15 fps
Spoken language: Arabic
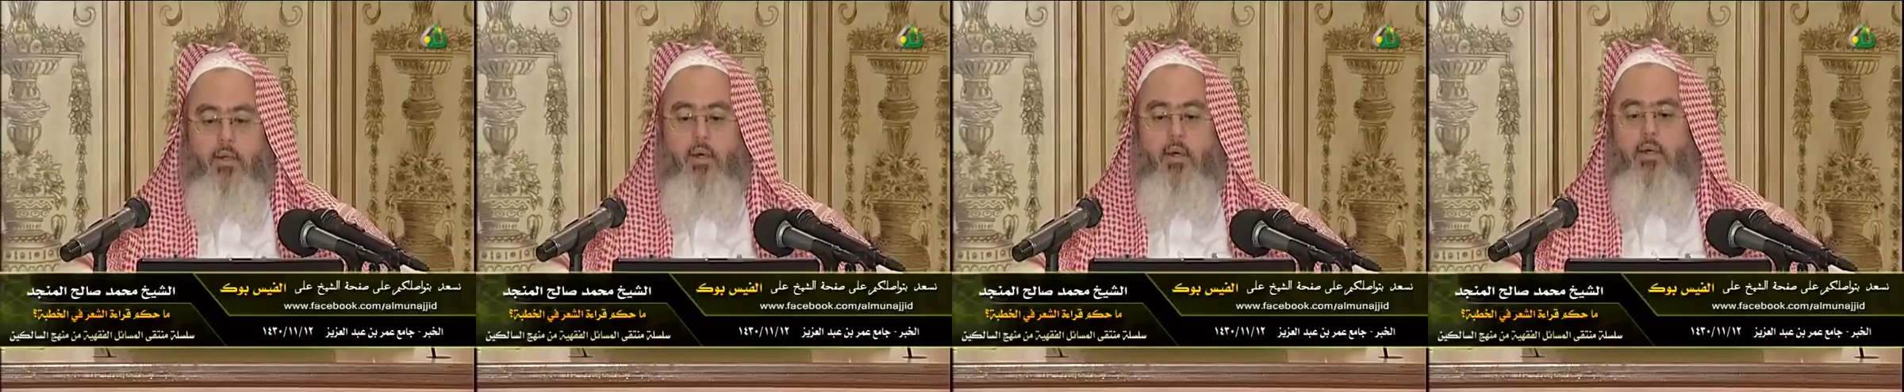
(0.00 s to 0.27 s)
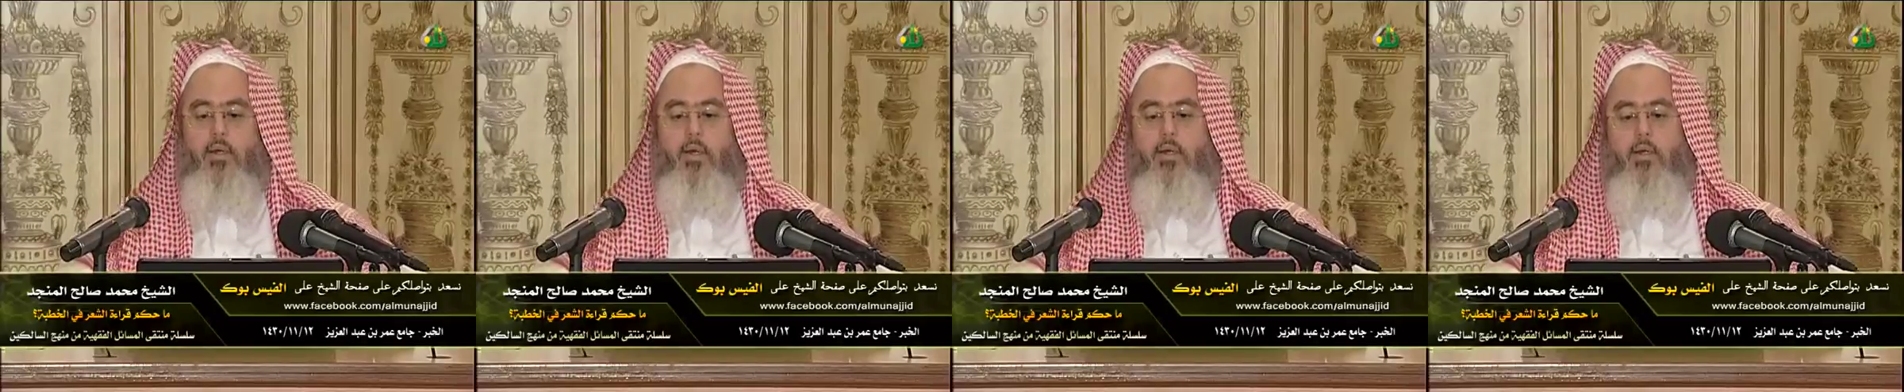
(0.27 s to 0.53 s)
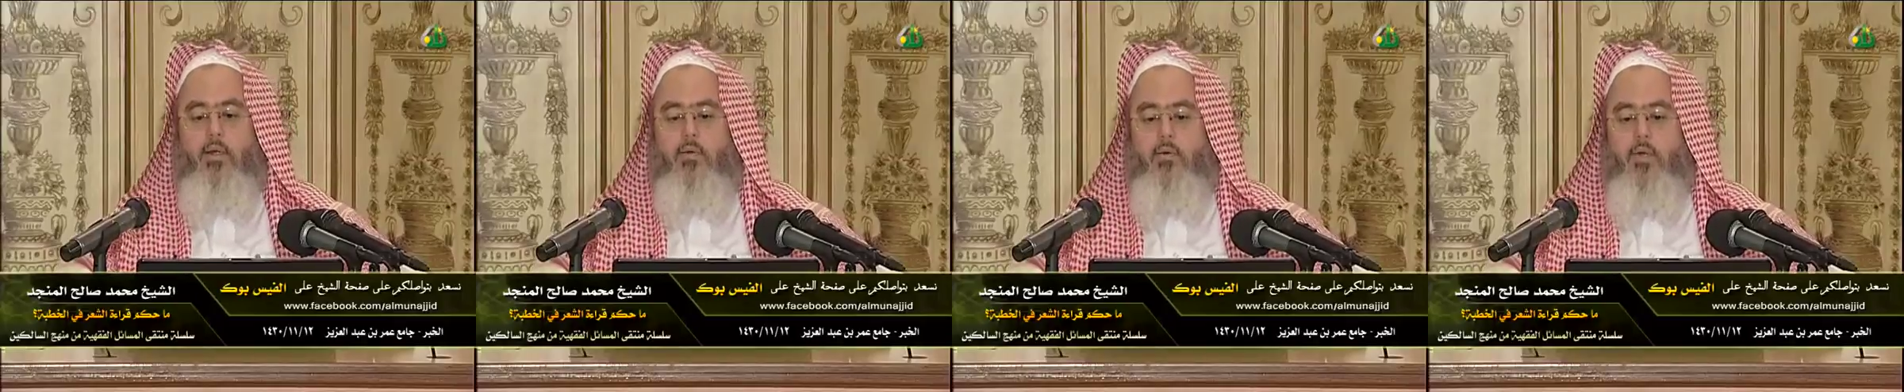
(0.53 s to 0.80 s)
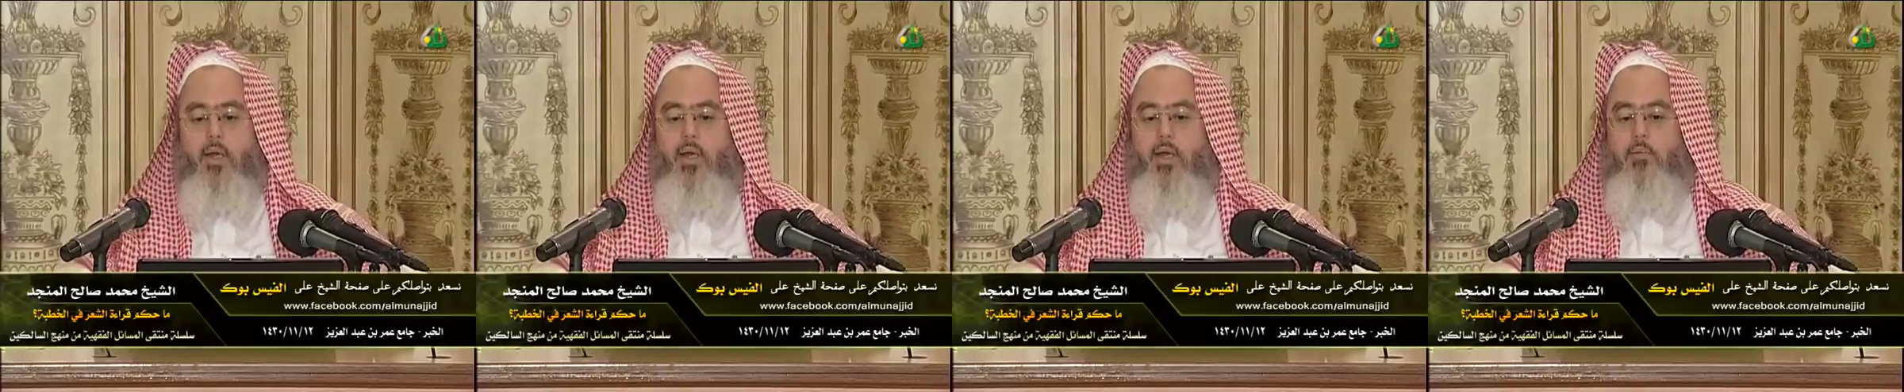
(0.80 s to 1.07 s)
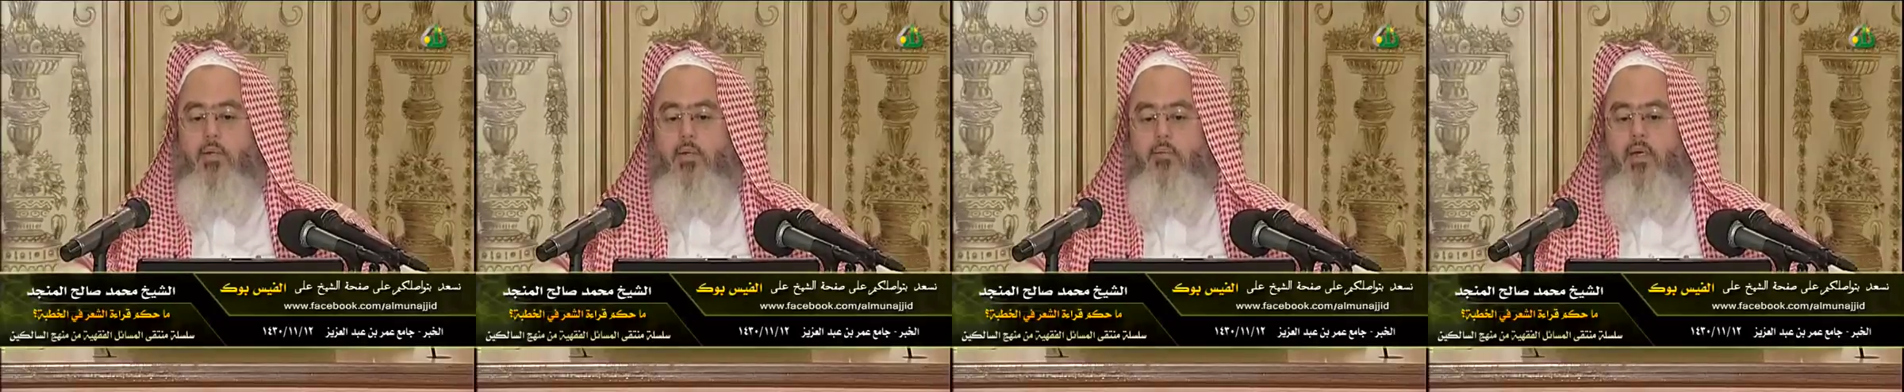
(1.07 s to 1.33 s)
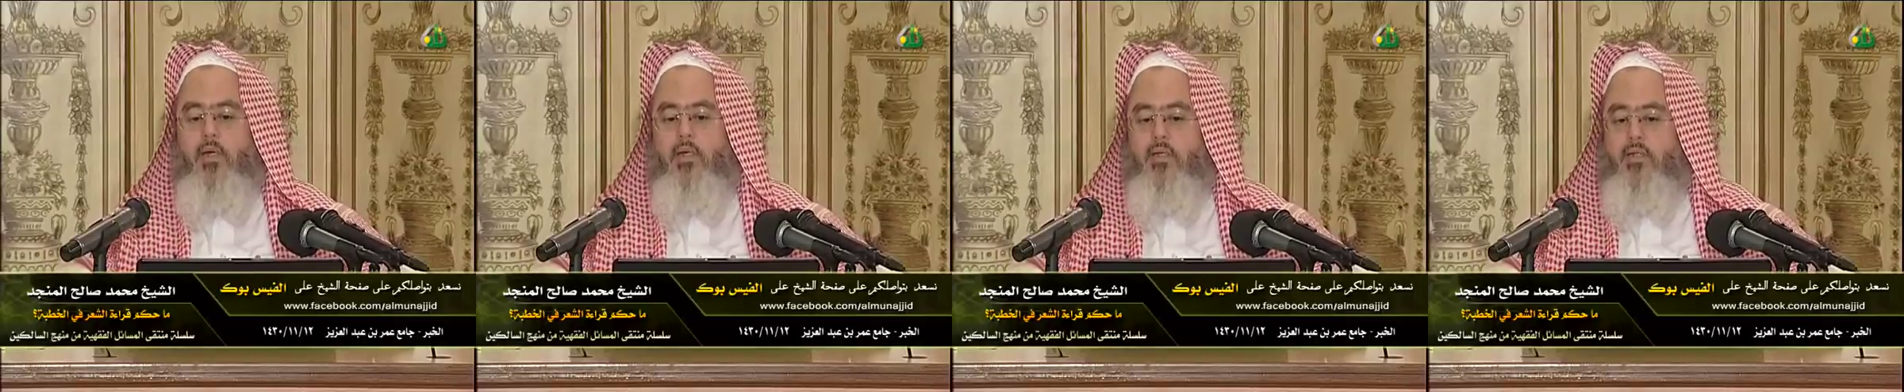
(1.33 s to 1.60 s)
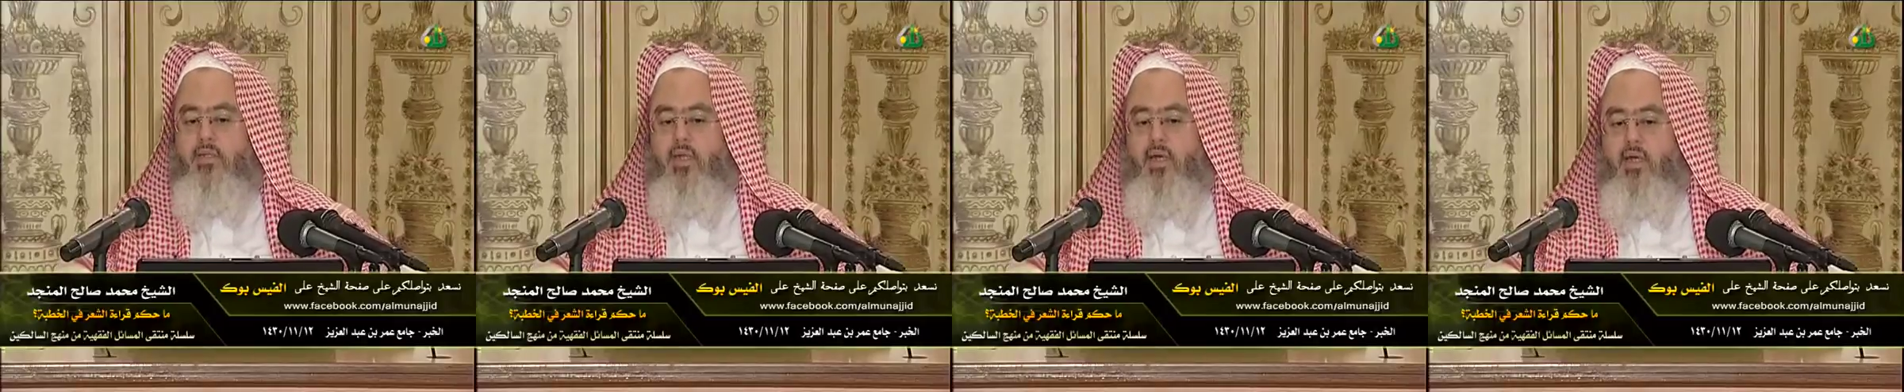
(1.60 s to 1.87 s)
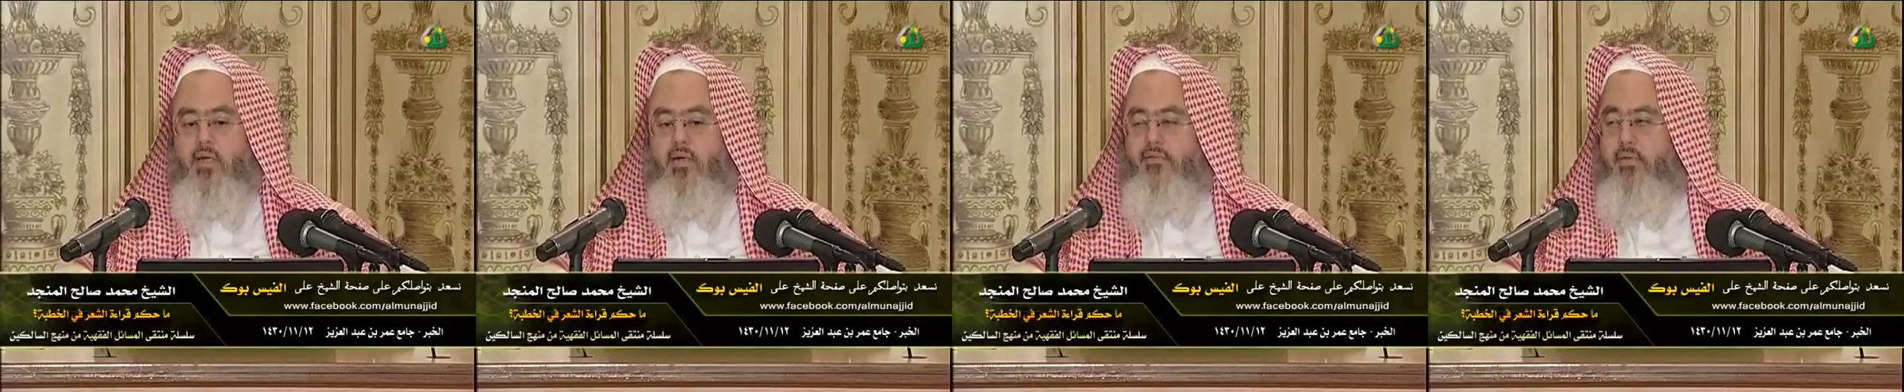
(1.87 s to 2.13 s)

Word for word: غير أنه كلام باق سائر